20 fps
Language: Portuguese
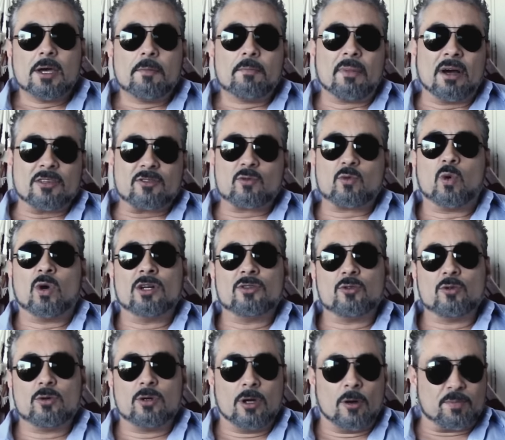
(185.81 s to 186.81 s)
mas
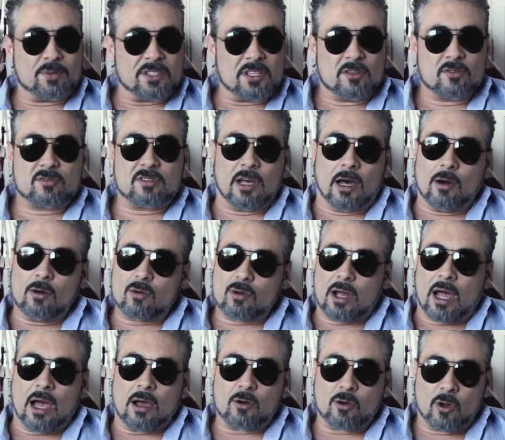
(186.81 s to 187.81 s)
quando eu preciso usar
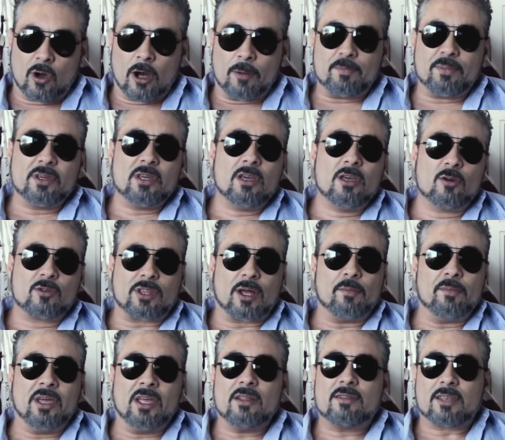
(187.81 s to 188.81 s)
a crop, eu
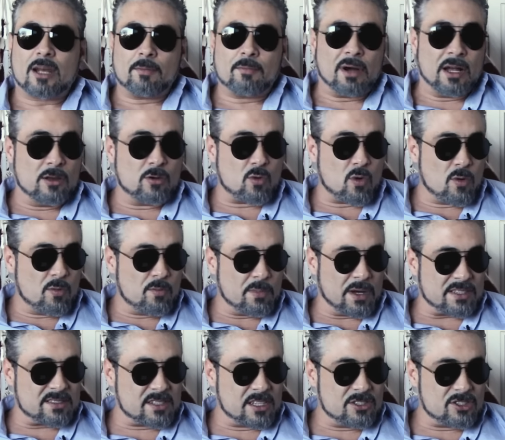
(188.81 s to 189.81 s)
também trabalho com
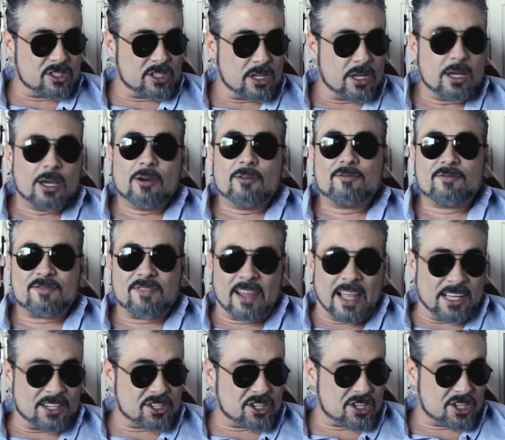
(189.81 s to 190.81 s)
bastante
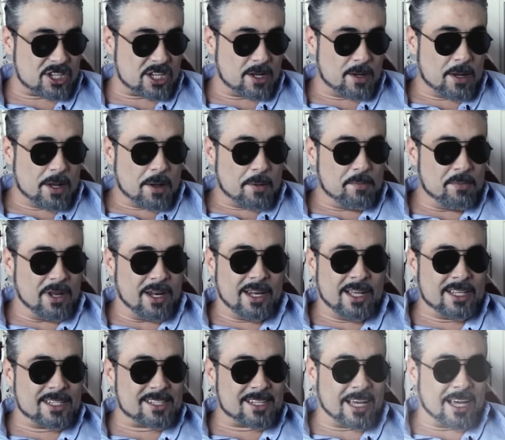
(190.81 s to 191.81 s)
flash,
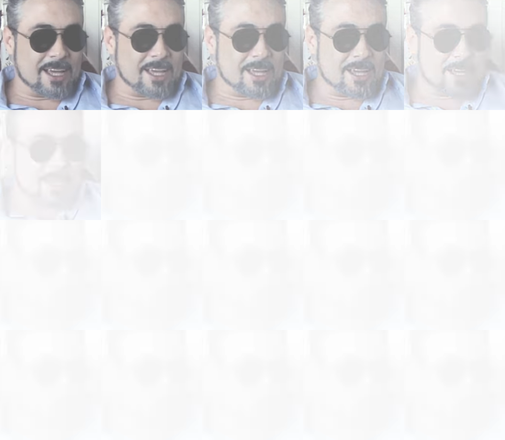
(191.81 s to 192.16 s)
beleza?